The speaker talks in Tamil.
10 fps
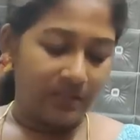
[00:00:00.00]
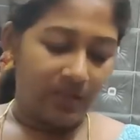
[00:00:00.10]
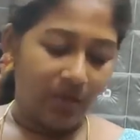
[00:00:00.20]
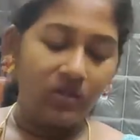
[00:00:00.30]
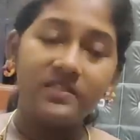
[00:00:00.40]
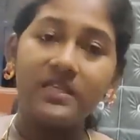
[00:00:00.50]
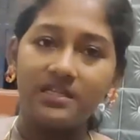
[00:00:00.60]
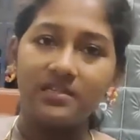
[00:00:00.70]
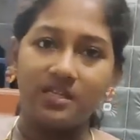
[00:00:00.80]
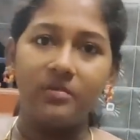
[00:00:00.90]
அவ்வளோ சீக்கிரம்
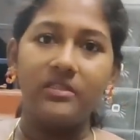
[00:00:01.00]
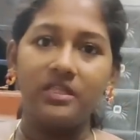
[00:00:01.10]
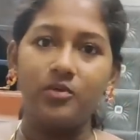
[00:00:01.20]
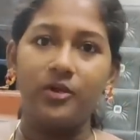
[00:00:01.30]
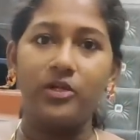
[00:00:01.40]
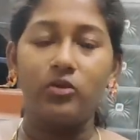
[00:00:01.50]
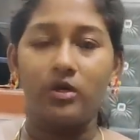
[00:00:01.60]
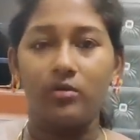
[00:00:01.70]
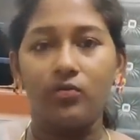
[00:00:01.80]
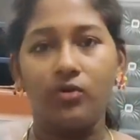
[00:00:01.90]
சீக்கிரமாக தீர்ந்து போயிடுது
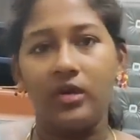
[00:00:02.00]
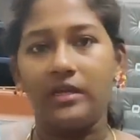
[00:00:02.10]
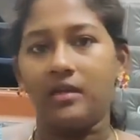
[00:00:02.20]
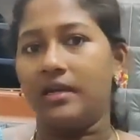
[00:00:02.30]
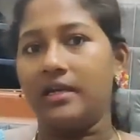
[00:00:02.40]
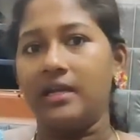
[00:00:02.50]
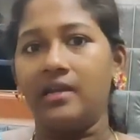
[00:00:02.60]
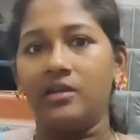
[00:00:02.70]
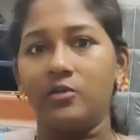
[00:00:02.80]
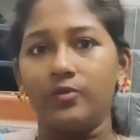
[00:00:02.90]
உடம்புக்கு ஃபுல்லாக என்னால்
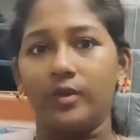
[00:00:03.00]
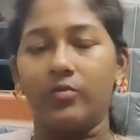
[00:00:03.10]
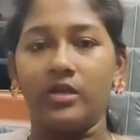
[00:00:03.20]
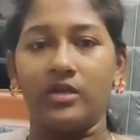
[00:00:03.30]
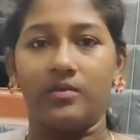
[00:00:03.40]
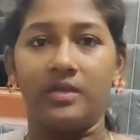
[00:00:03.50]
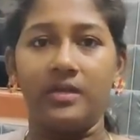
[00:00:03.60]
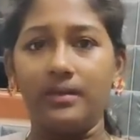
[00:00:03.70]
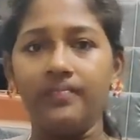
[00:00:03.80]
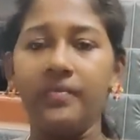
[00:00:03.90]
டெய்லிலாம் யூஸ் பண்ண முடியாது அப்படின்னா
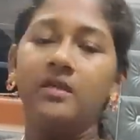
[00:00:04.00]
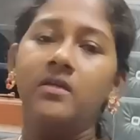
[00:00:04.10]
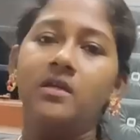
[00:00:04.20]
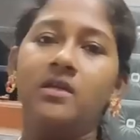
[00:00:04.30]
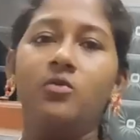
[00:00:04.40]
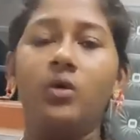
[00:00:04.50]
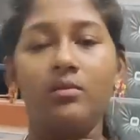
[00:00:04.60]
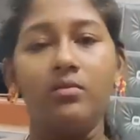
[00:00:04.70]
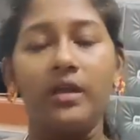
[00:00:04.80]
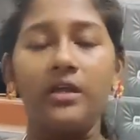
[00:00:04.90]

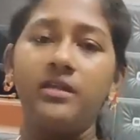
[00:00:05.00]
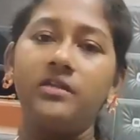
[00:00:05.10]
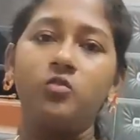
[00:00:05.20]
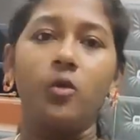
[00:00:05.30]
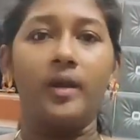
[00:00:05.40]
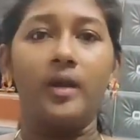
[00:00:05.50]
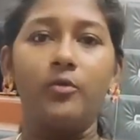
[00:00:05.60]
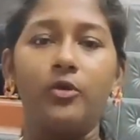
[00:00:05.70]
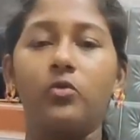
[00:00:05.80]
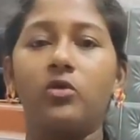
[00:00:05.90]
உடம்பு வரைக்கும் நீங்கள் சோப்பெல்லாம்
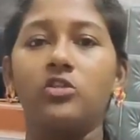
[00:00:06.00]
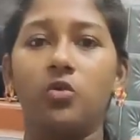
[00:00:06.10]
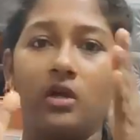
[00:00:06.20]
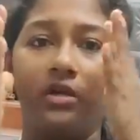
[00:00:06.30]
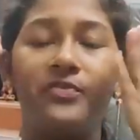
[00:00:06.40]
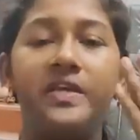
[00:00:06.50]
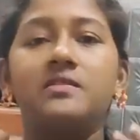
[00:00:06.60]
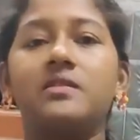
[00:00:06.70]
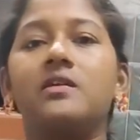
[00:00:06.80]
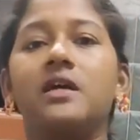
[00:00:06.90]
போட்டு குளிச்சுக்கோங்க
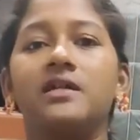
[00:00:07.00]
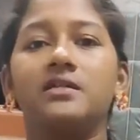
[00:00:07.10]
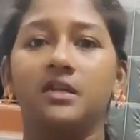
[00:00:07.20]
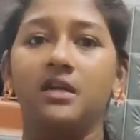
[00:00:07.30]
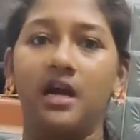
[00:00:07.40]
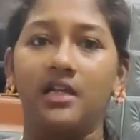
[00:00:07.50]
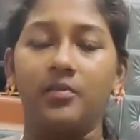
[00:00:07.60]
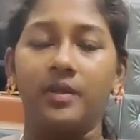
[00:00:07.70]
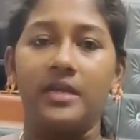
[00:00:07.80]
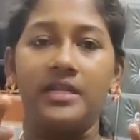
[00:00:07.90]
ஃபேஸ்க்கு கழுத்துக்கு காது
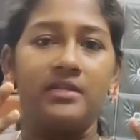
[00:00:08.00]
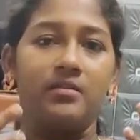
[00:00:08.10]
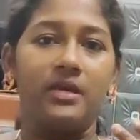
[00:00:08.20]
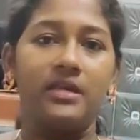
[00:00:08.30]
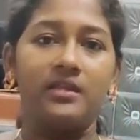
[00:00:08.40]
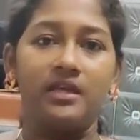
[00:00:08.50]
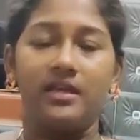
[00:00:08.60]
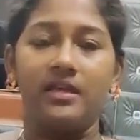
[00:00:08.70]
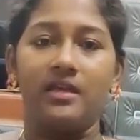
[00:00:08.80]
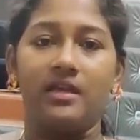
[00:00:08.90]
பின்னாடி இந்த மாதிரி இந்த
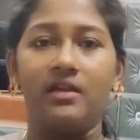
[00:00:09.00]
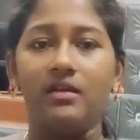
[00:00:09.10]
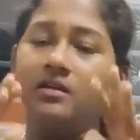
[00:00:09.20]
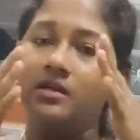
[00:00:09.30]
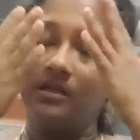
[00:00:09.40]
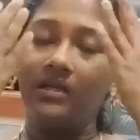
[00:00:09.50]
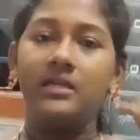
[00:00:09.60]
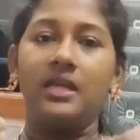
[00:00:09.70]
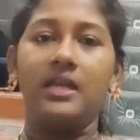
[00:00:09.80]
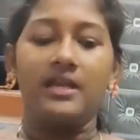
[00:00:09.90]
ஏரியாலாம்
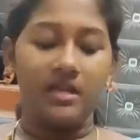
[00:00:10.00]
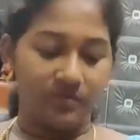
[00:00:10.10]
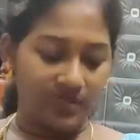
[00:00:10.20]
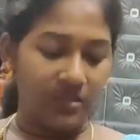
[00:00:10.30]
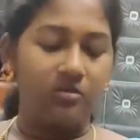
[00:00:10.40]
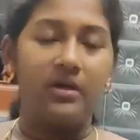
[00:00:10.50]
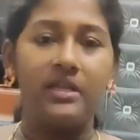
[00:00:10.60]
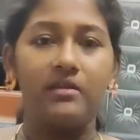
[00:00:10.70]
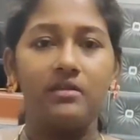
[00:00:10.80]
நல்லா நீங்கள் வந்து இது மாதிரி